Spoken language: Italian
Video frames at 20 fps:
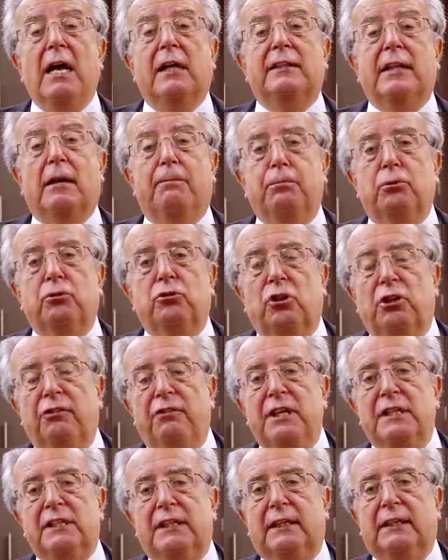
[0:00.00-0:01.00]
Dal punto di
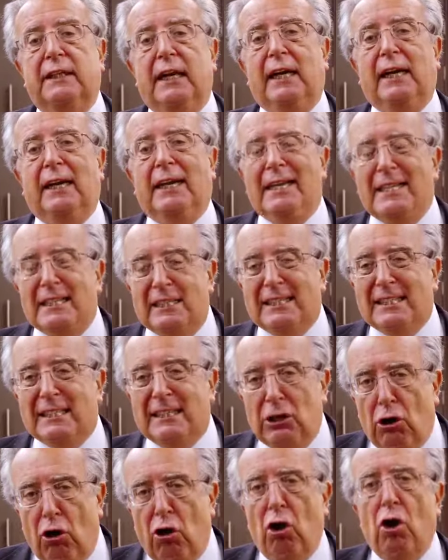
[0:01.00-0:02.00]
vista del
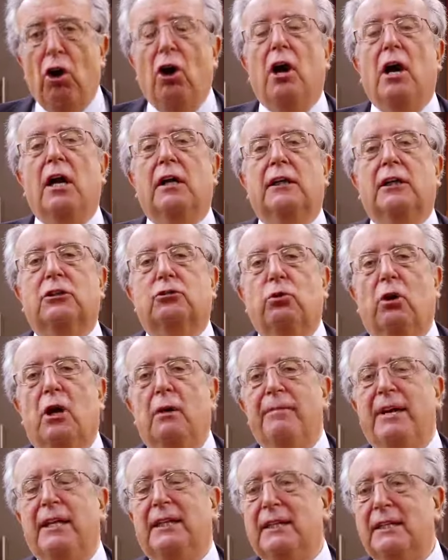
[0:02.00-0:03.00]
rischio
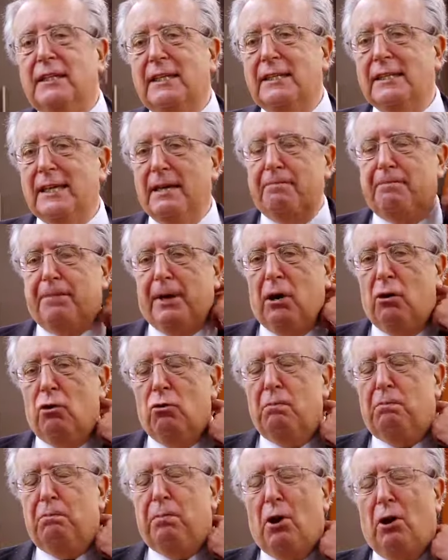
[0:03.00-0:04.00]
naturalmente c'è sempre
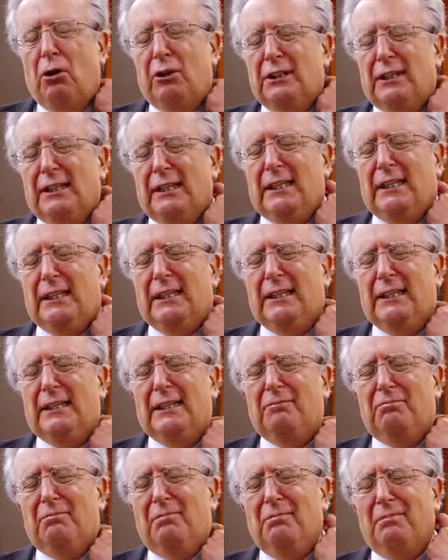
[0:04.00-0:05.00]
un po' di
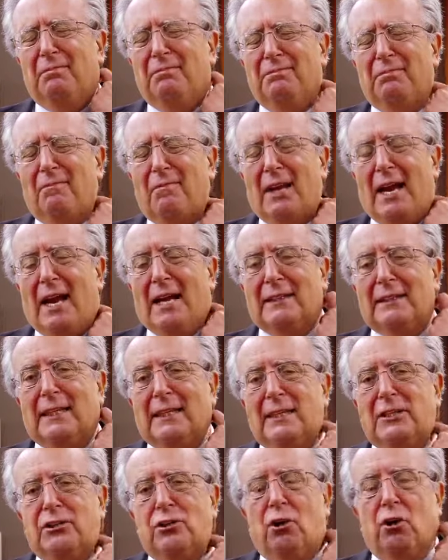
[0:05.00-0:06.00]
eh,
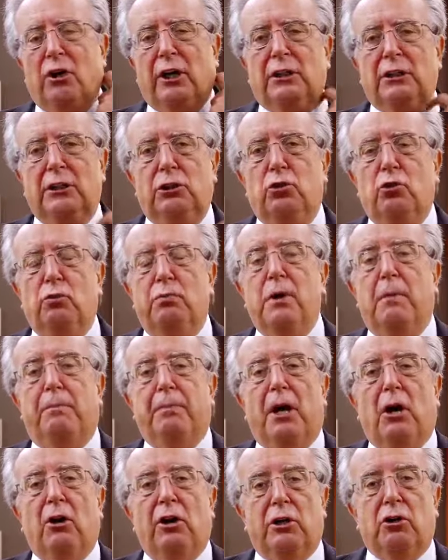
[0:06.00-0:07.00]
attenzione e di dubbio,
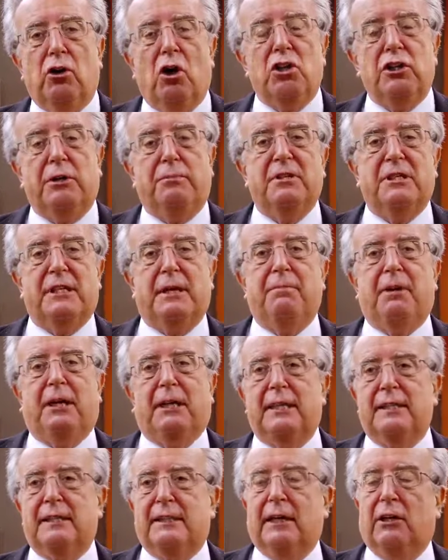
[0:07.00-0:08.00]
però le cose mi sembra
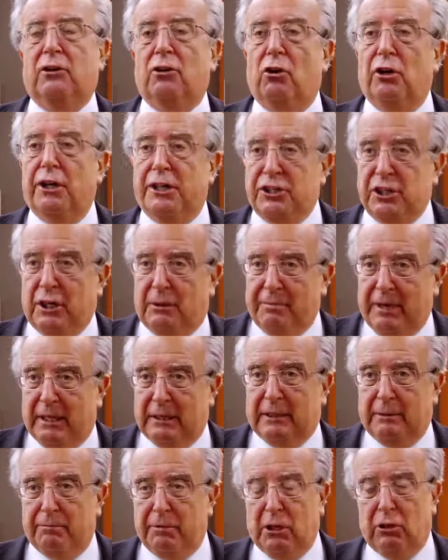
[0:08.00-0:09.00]
che stiano
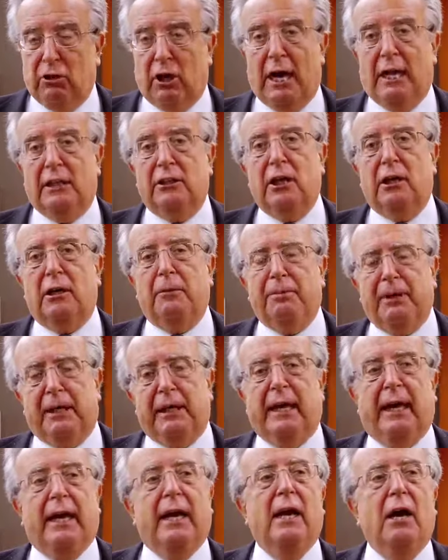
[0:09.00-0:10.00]
leggermente migliorando, anche
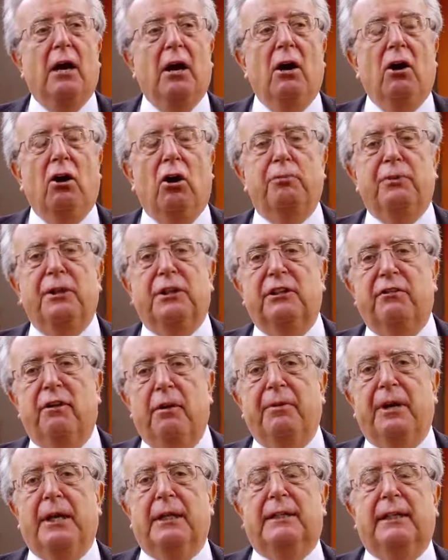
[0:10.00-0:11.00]
perché
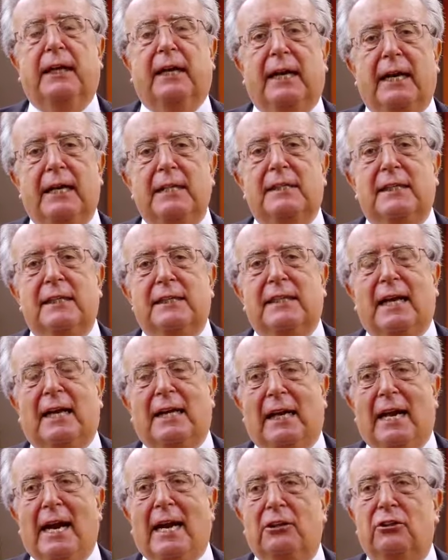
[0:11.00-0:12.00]
obiettivamente Renzi sta
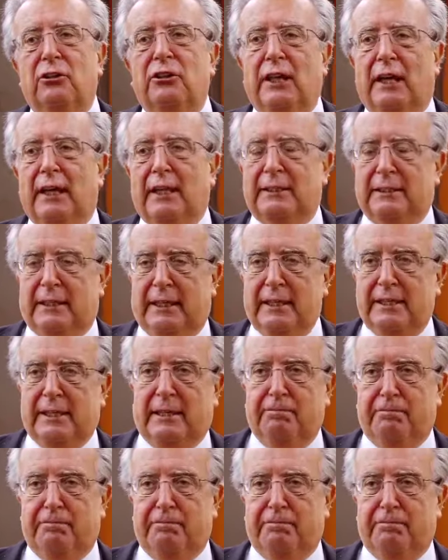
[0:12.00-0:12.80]
creando delle attese